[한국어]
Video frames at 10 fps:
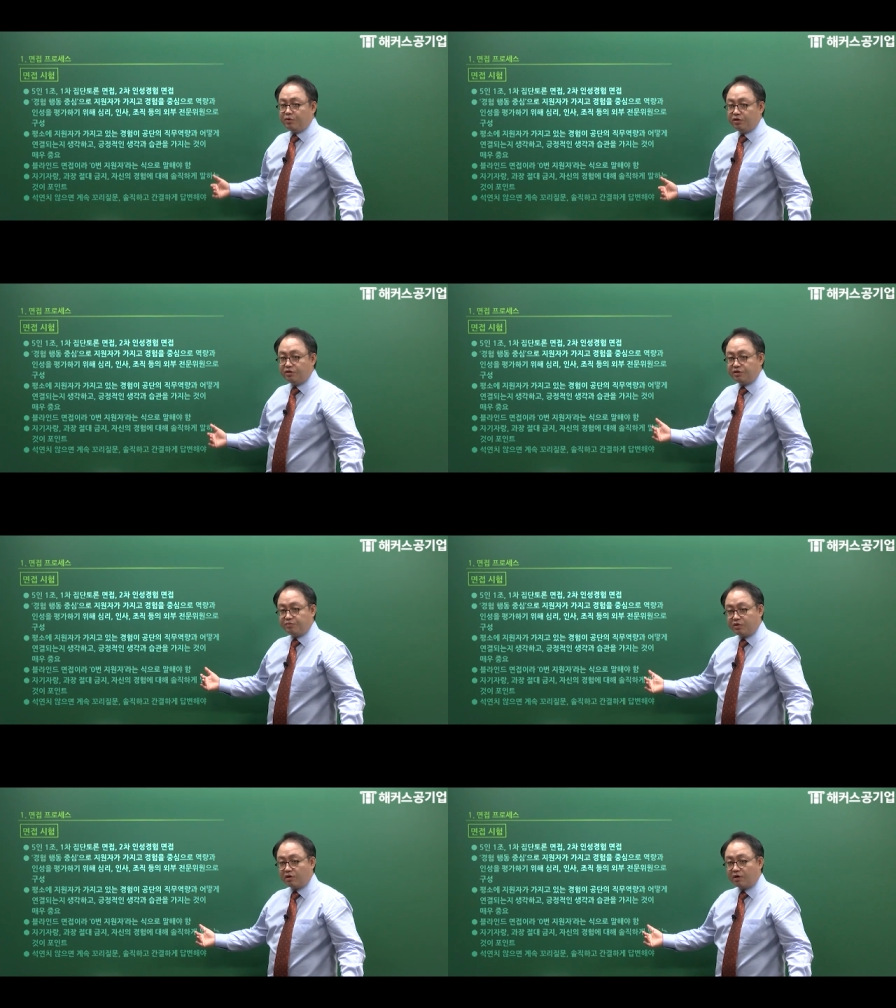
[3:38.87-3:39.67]

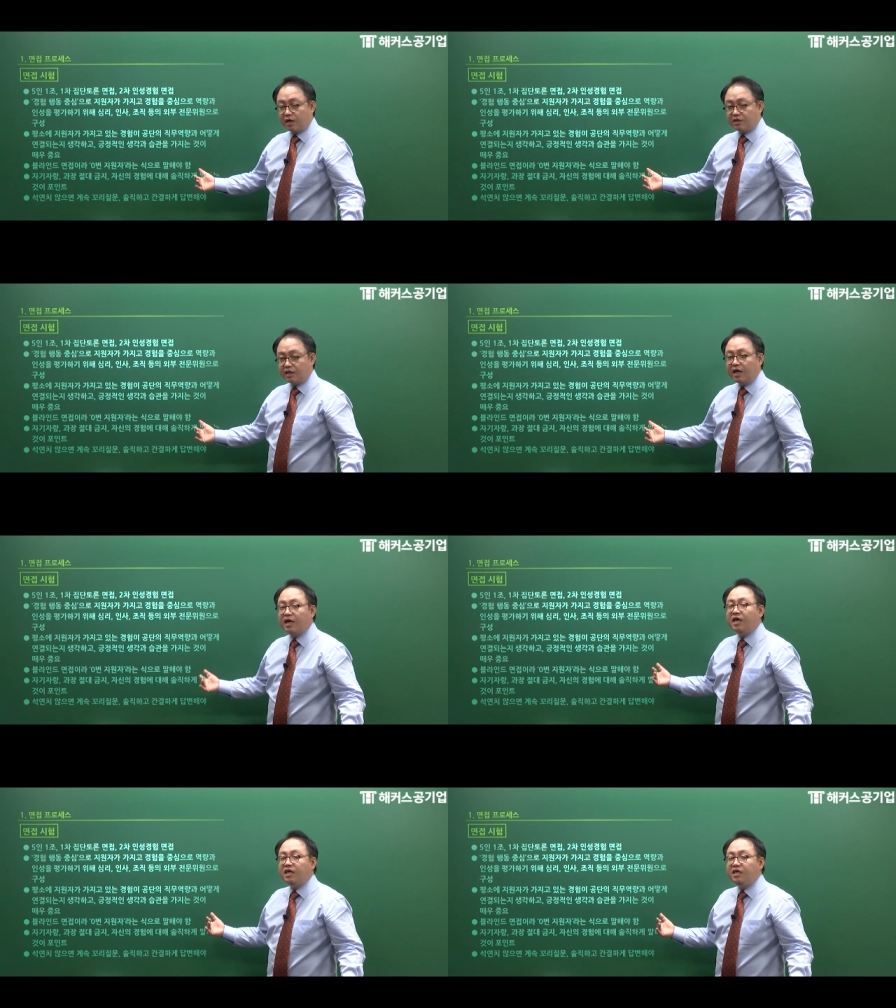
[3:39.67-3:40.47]
면접 들어갈 때